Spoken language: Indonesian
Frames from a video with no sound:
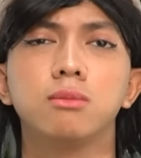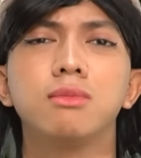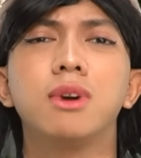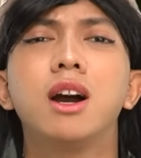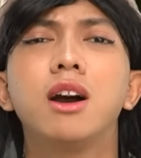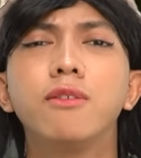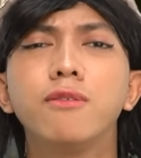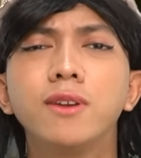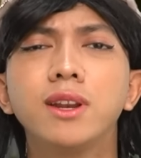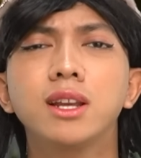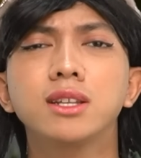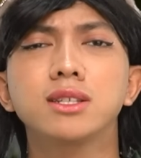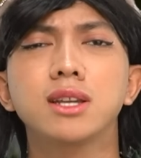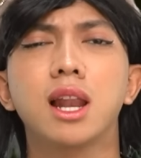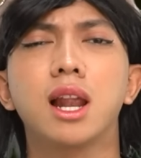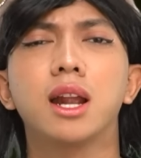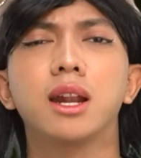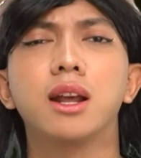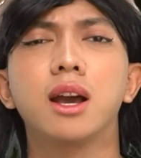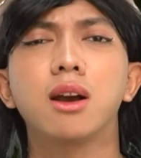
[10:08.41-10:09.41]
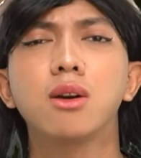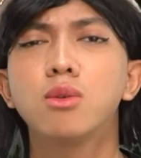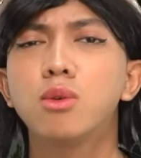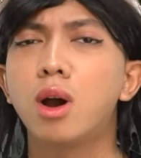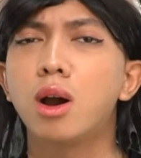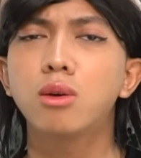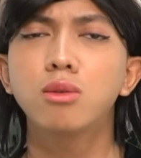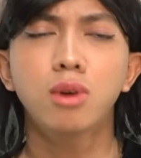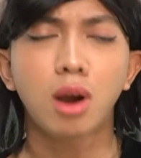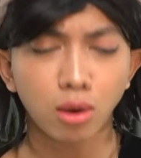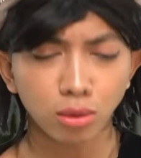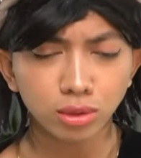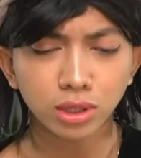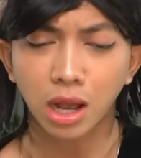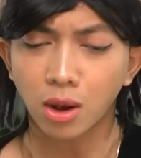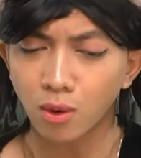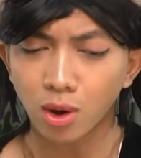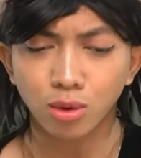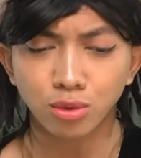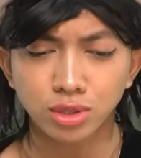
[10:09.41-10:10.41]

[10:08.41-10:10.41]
Maafin kesalahan aku, aku aku tahu